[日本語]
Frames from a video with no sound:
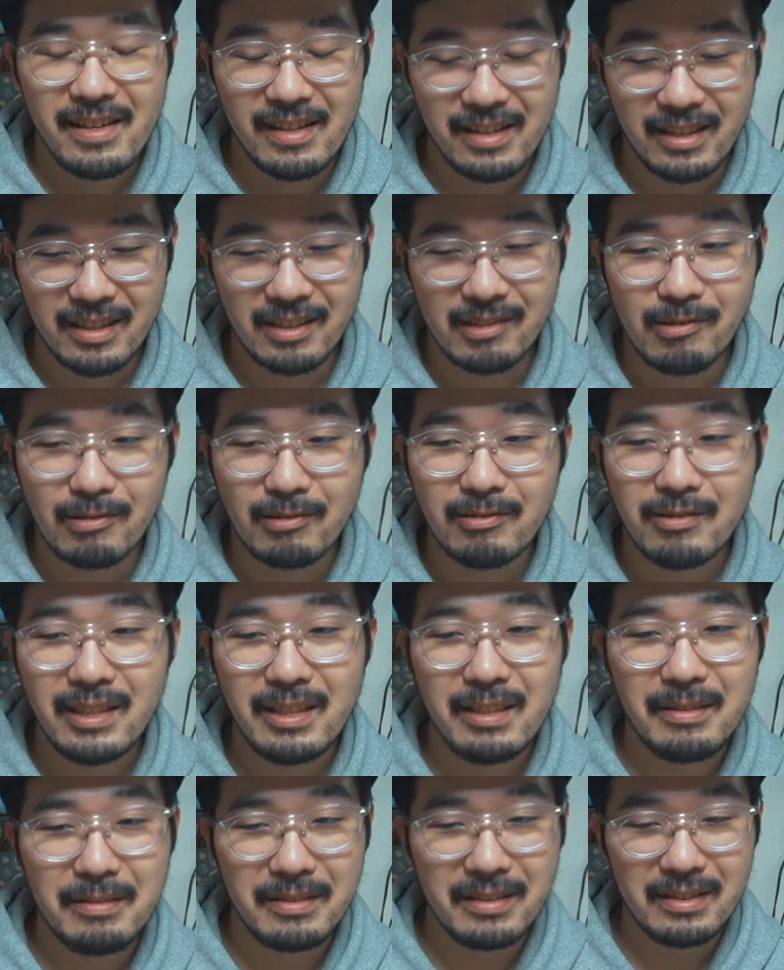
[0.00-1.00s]
うん、ここ
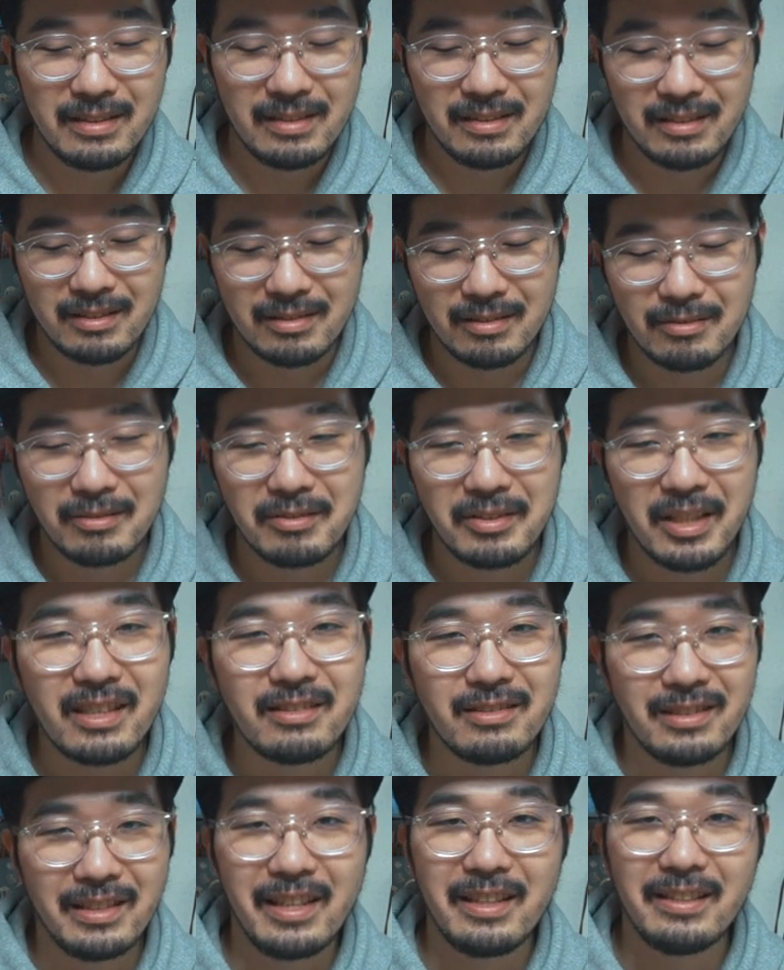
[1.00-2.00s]
でその
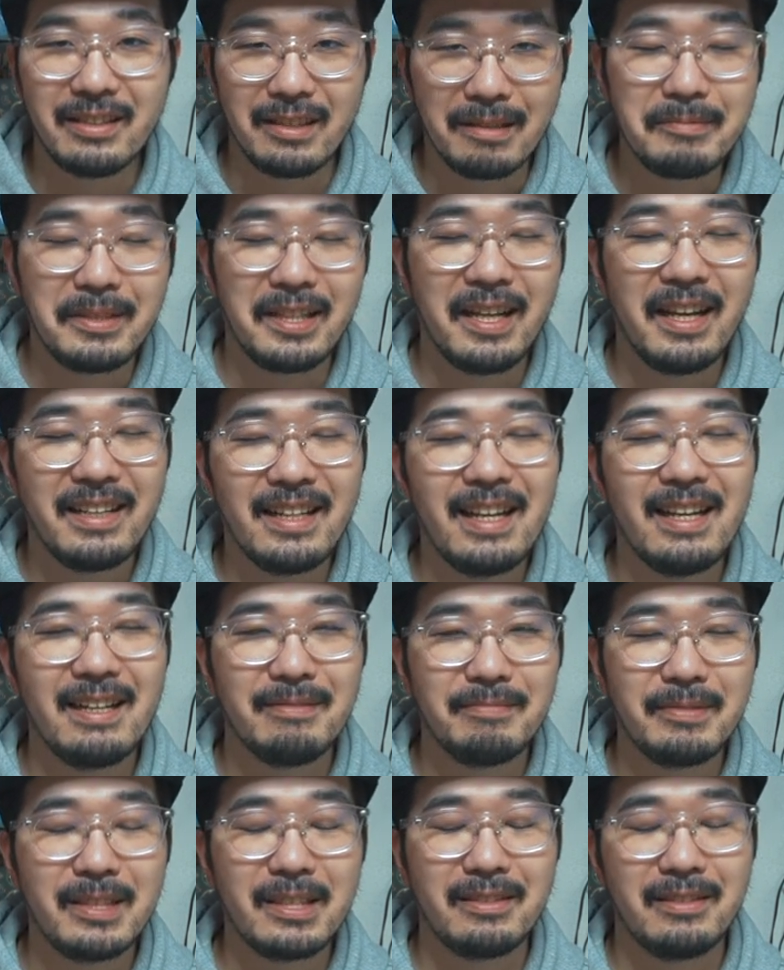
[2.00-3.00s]
ギャグ入れんだみたい
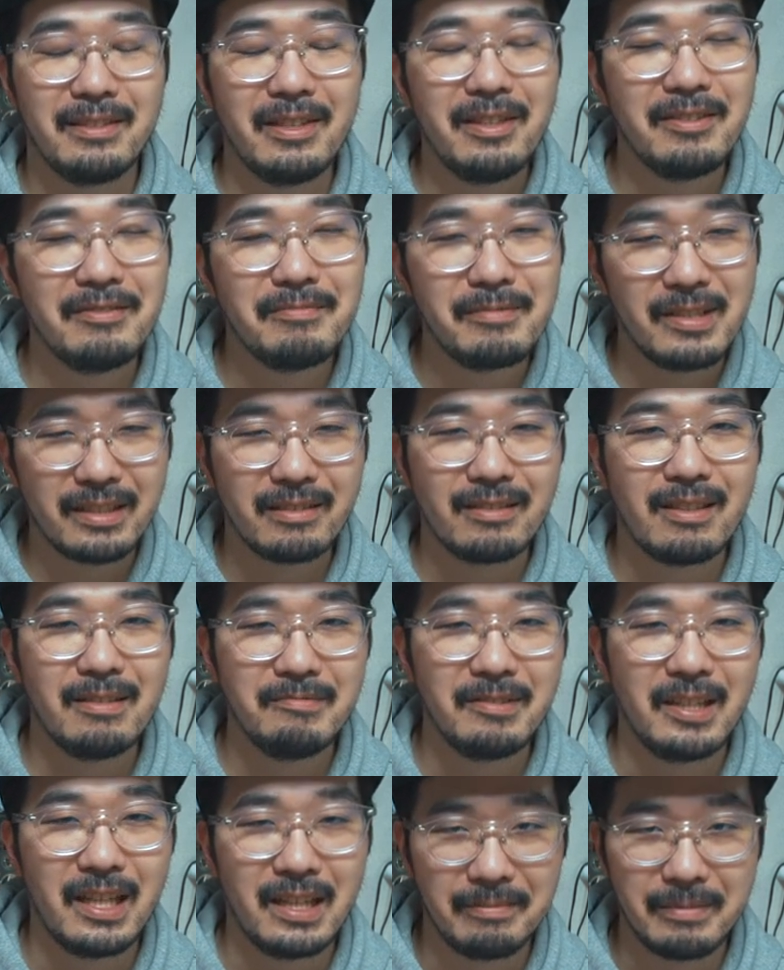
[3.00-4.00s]
なブラックヒューマーとか
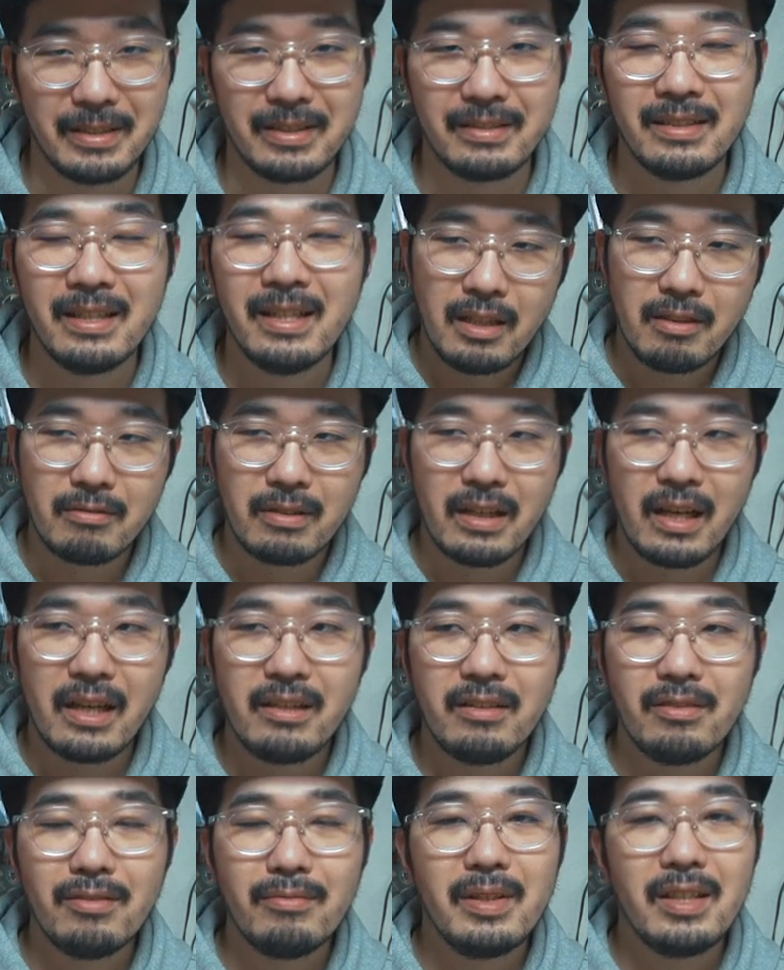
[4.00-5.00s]
もあります結構
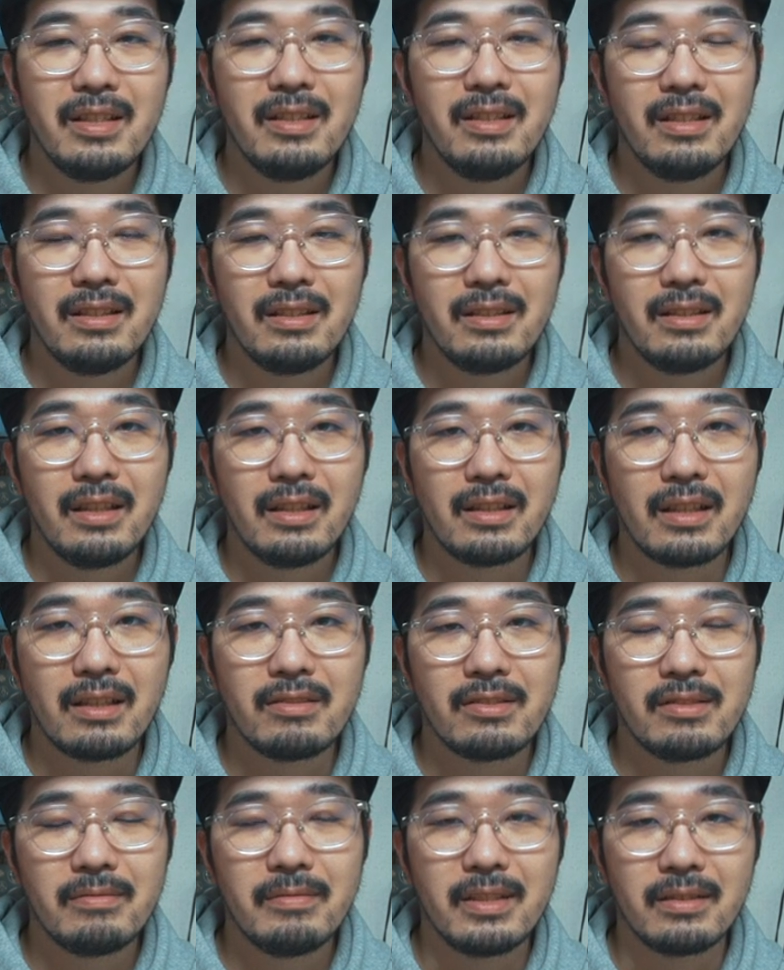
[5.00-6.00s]
ライト目に行って
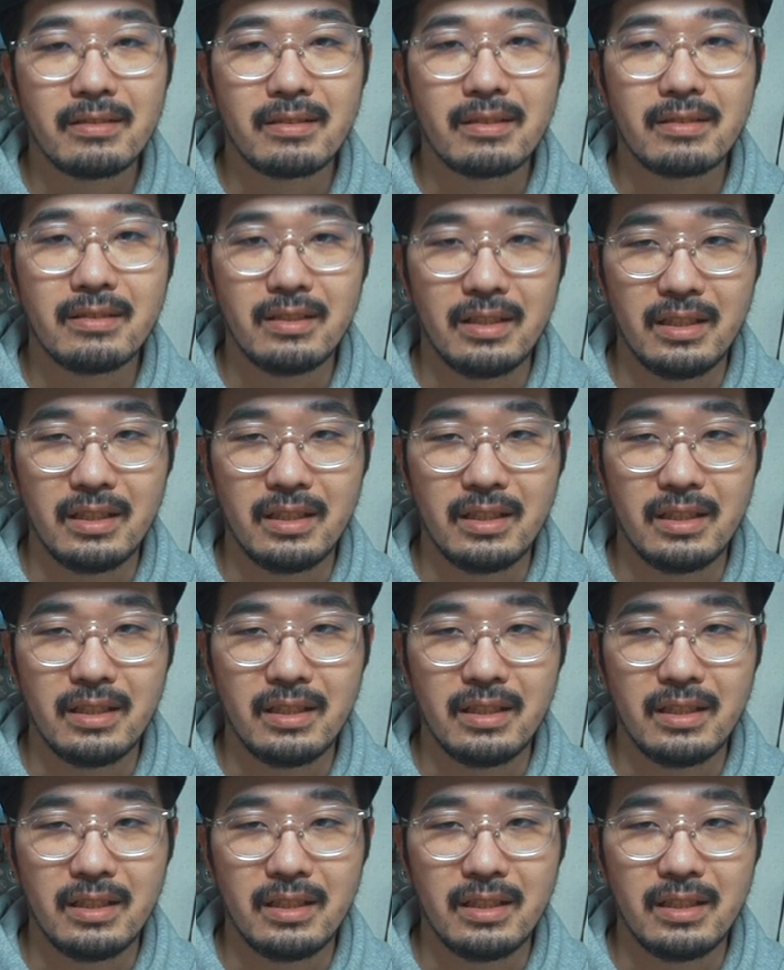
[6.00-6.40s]
楽しめる作